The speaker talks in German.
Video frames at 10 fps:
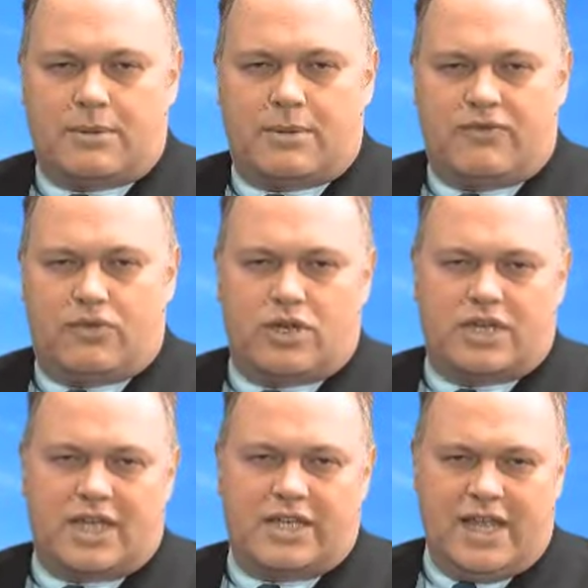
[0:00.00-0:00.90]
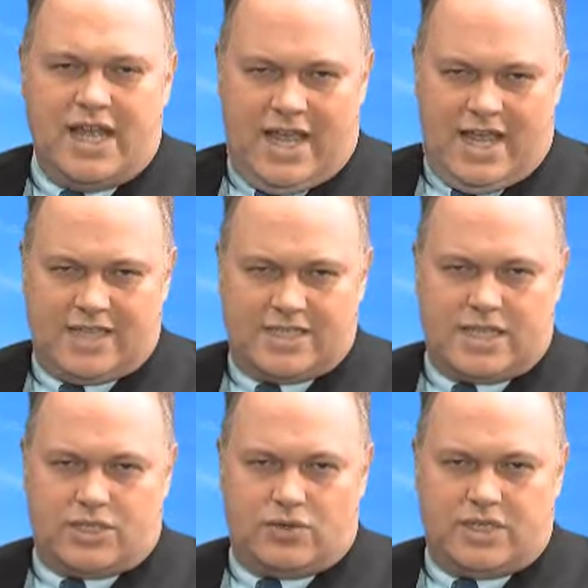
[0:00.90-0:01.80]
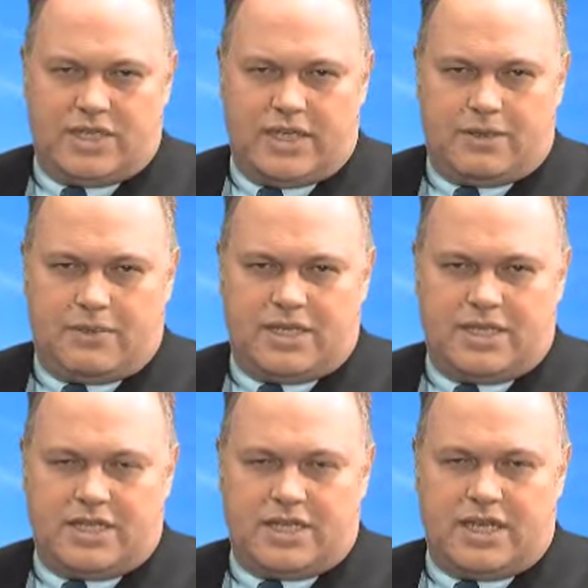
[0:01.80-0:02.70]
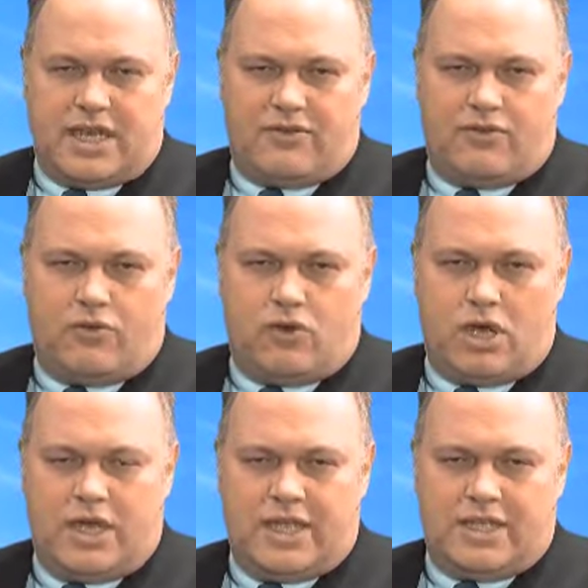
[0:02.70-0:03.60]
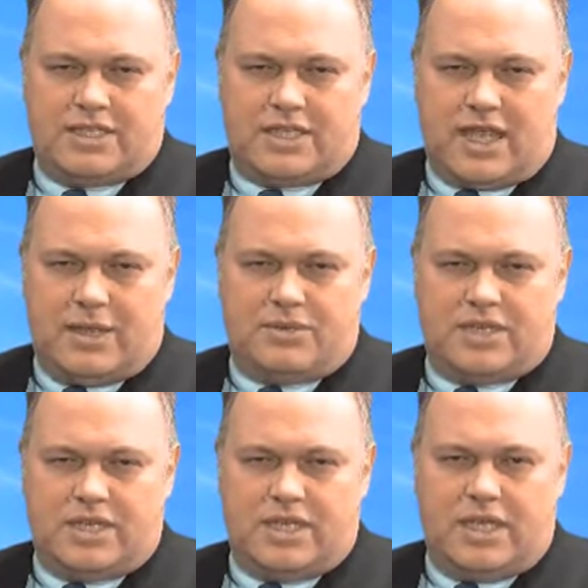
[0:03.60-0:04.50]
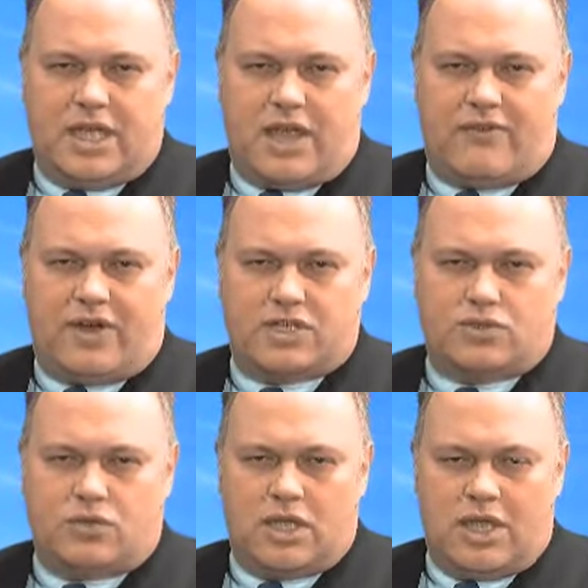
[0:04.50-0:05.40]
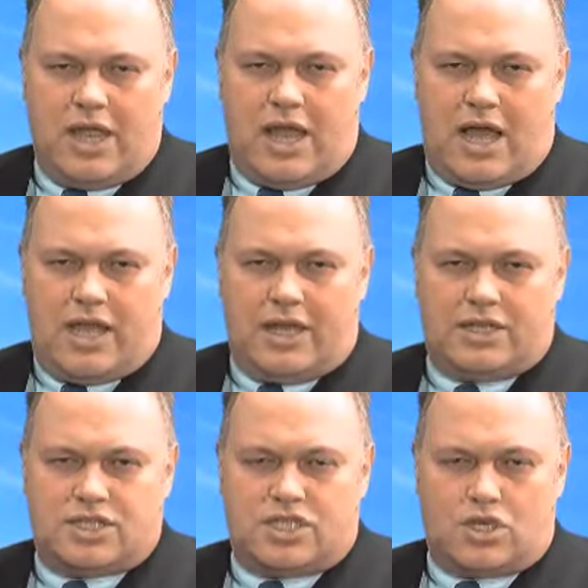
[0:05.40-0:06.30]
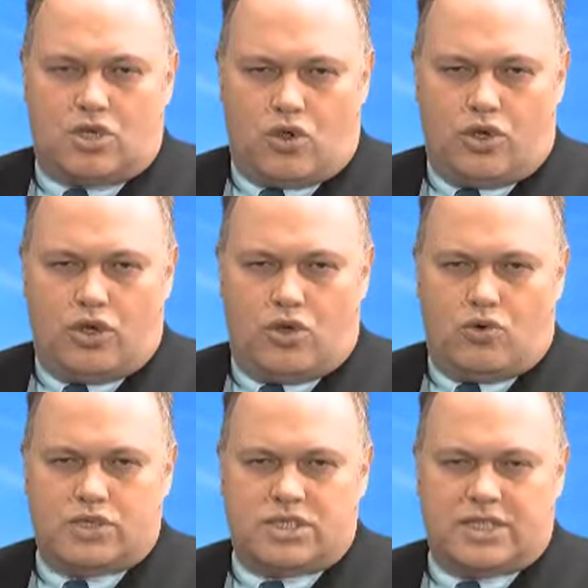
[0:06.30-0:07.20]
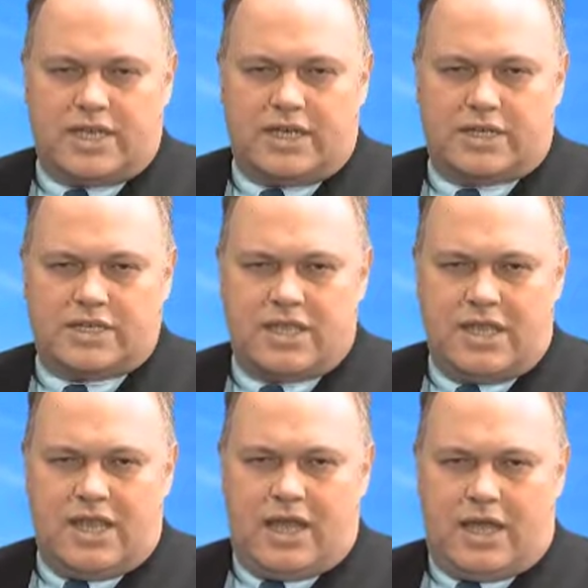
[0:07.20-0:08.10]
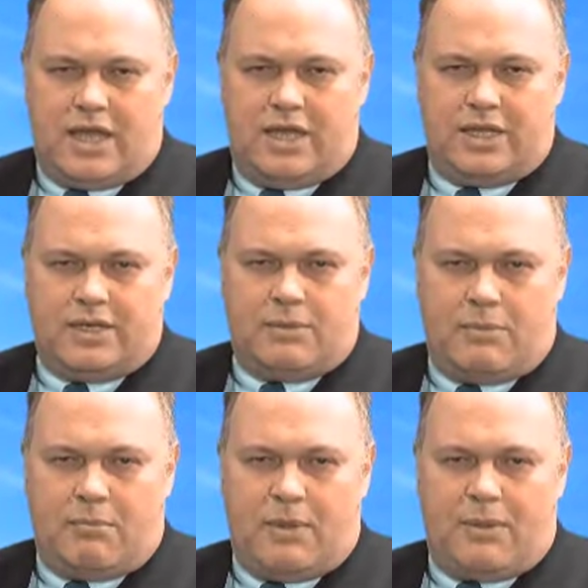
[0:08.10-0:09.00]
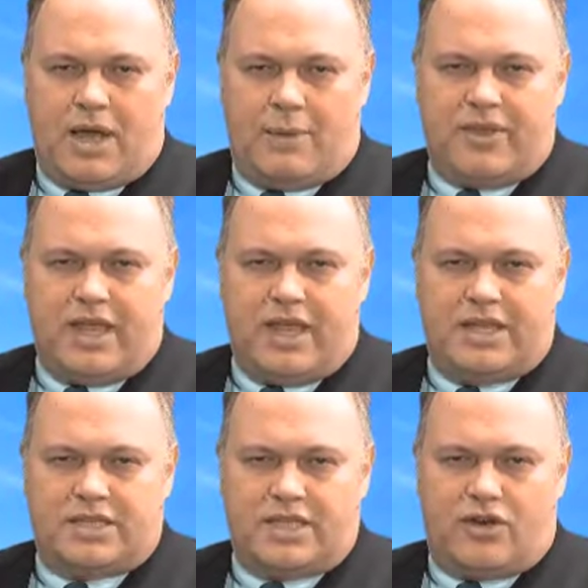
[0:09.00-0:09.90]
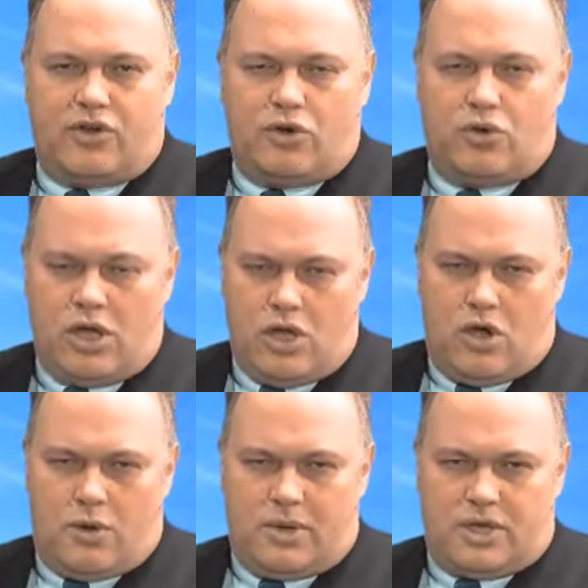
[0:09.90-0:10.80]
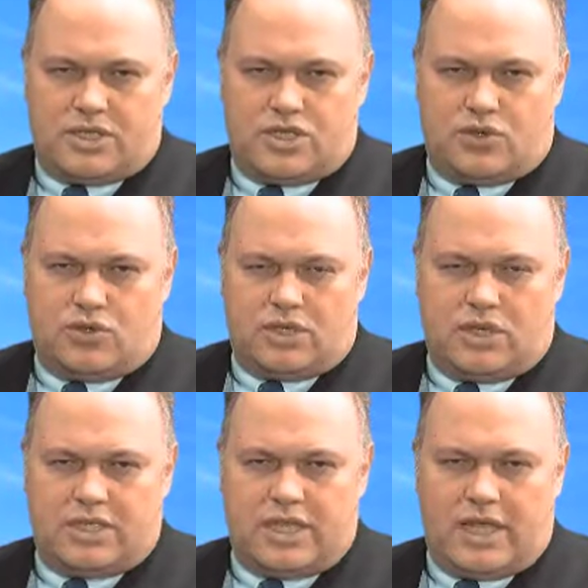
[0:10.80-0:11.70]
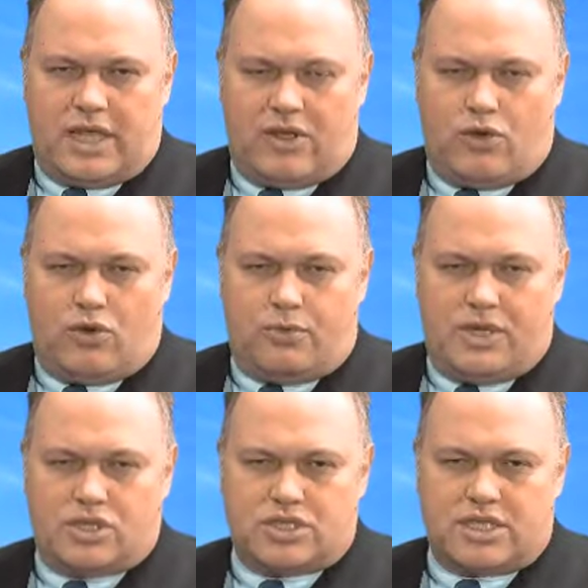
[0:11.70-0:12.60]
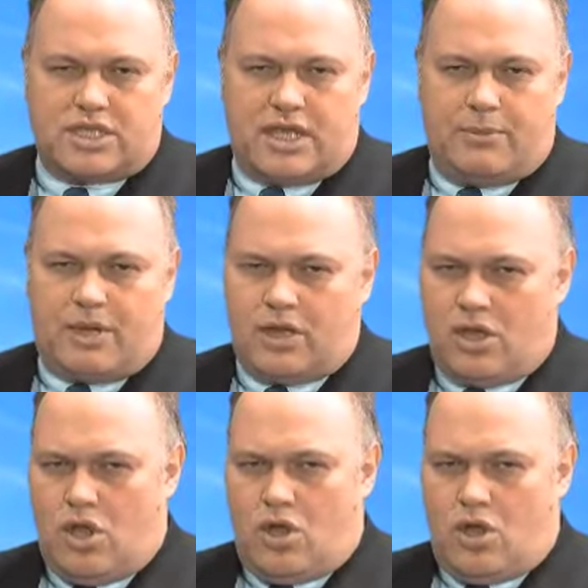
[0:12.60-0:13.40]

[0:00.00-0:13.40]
Aber in Wirklichkeit ist es natürlich die Liquidität, die nach wie vor treibt die Erwartung eines neuen großen Tenders äh, in, im Rahmen der LTRO-Operation der Europäischen Zentralbank.